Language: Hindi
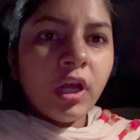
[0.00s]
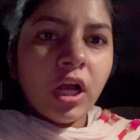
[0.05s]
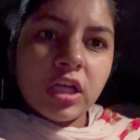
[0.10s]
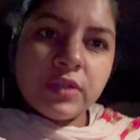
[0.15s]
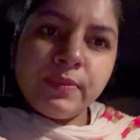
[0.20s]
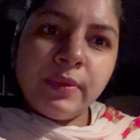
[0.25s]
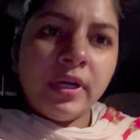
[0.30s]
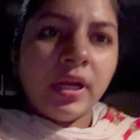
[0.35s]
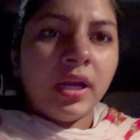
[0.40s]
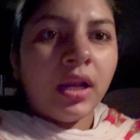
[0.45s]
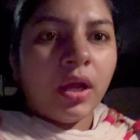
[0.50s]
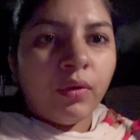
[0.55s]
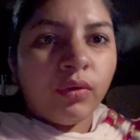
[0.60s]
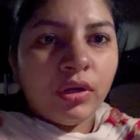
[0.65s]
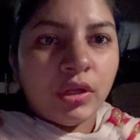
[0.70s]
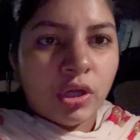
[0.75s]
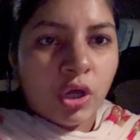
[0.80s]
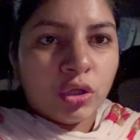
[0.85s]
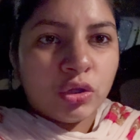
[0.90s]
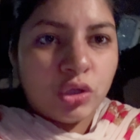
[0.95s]
हस्बैंड अलाउ
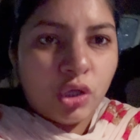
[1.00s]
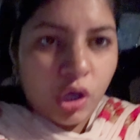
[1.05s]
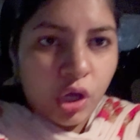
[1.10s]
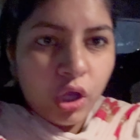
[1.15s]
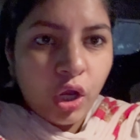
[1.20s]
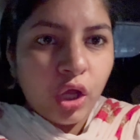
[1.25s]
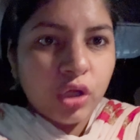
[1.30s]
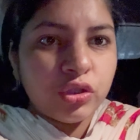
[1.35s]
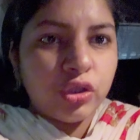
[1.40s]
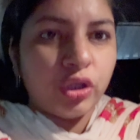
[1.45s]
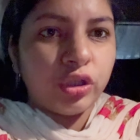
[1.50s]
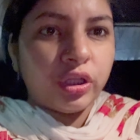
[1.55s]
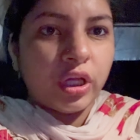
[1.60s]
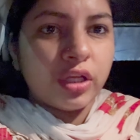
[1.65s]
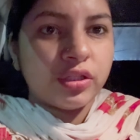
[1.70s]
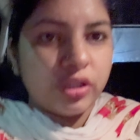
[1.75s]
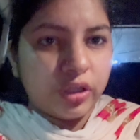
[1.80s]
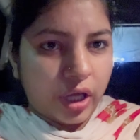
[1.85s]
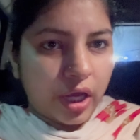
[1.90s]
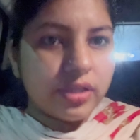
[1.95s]
नहीं है तेरे ऐसे की
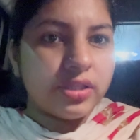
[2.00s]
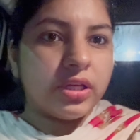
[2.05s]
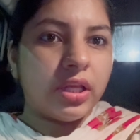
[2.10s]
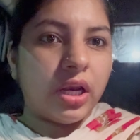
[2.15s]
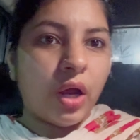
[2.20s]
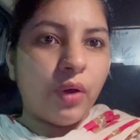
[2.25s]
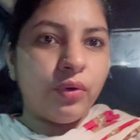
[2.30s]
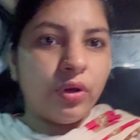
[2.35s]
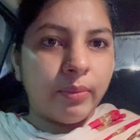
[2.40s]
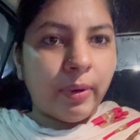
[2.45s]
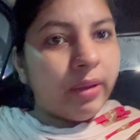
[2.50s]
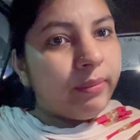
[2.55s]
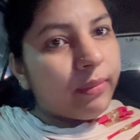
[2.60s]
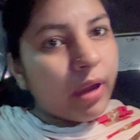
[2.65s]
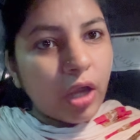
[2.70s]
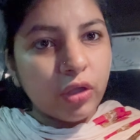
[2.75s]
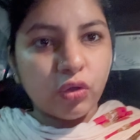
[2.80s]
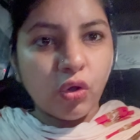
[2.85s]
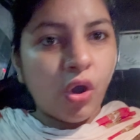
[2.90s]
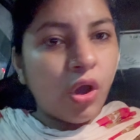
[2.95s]
तैसे कैसे अलाउ नहीं भाई
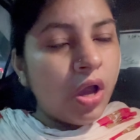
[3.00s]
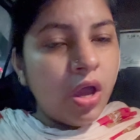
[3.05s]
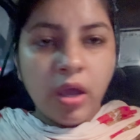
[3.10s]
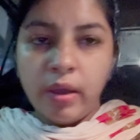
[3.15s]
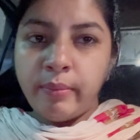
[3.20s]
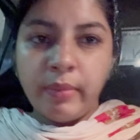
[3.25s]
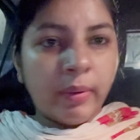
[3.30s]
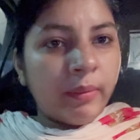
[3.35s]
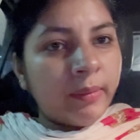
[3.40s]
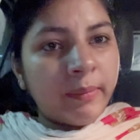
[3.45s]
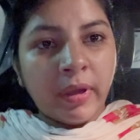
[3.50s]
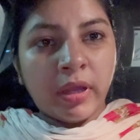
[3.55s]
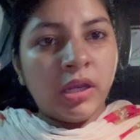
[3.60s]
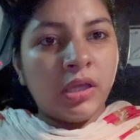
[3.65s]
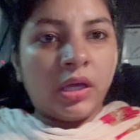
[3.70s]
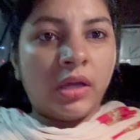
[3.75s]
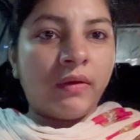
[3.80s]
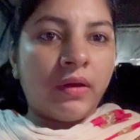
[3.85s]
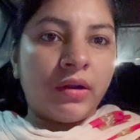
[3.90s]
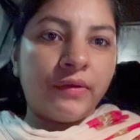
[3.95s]
मैं तो मैं मैं
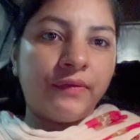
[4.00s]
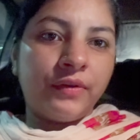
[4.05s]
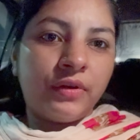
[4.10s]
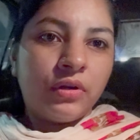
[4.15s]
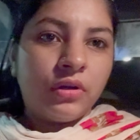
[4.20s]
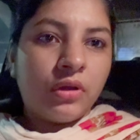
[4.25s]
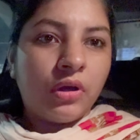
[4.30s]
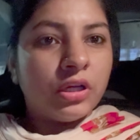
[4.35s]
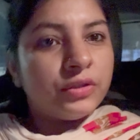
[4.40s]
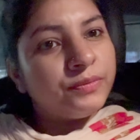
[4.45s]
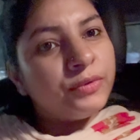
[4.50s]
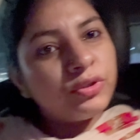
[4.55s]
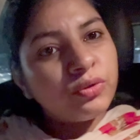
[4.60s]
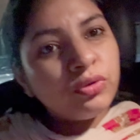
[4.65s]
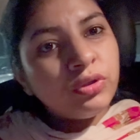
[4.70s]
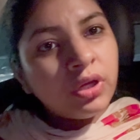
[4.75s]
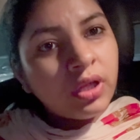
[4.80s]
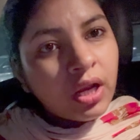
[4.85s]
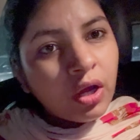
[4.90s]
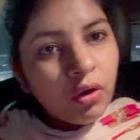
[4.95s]
नहीं करवा रही फिर हस्बैंड क्यों
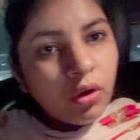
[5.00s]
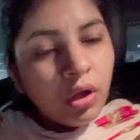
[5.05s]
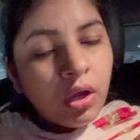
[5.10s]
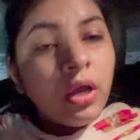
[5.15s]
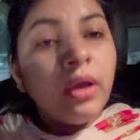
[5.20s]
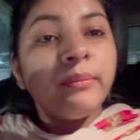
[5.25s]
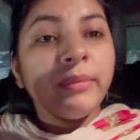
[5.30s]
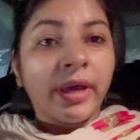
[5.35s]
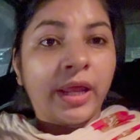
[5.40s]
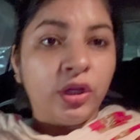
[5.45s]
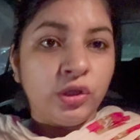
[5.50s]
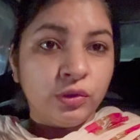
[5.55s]
नहीं अलाउ पहले